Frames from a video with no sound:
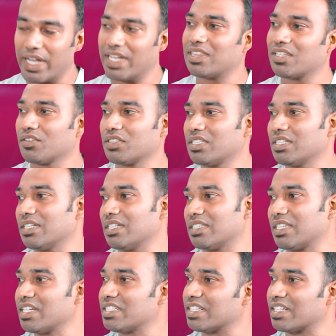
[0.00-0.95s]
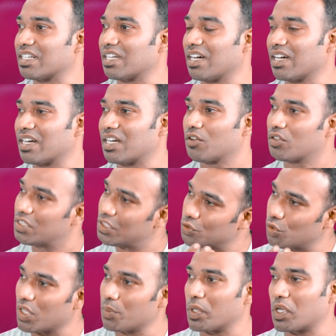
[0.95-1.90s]
பயத்தை வந்து திணிச்சிட்டு இருக்காங்கன்ற வந்து
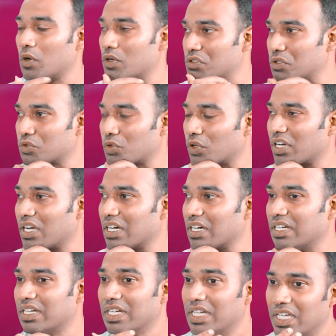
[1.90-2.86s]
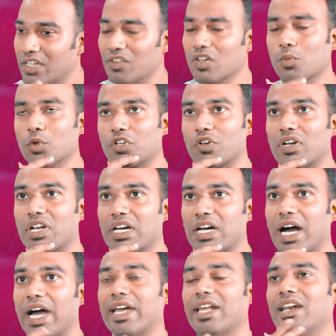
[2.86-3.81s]
ஜூடி மிக்கோட்ஸ்னு சொல்கிறாங்க இவங்க மட்டும் இல்லை
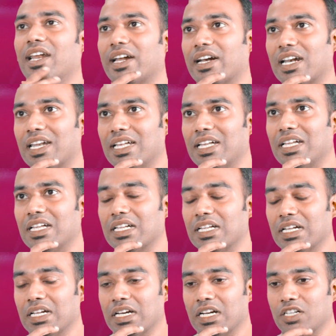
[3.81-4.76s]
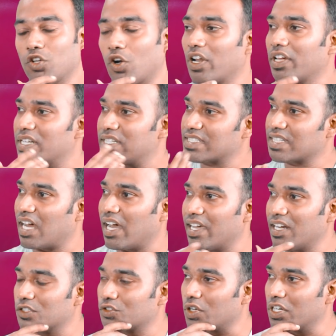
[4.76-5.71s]
அயர்லாண்டில் டொலரஸ்
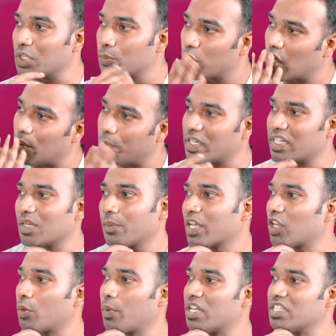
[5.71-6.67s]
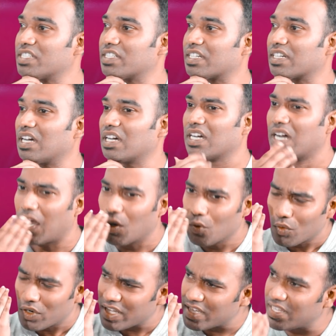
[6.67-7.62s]
காயில் சொல்லிட்டு புகழ்பெற்ற மைக்ரோபயாலஜிஸ்ட் இருக்காங்க
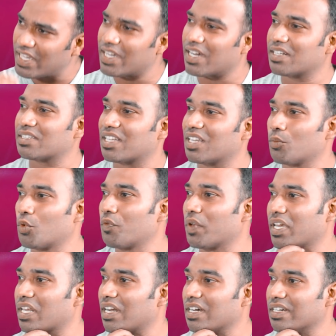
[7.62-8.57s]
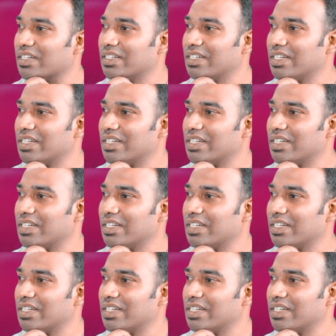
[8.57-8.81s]
அவங்களும் இதே கருத்தை தான் முன்வைக்கிறாங்க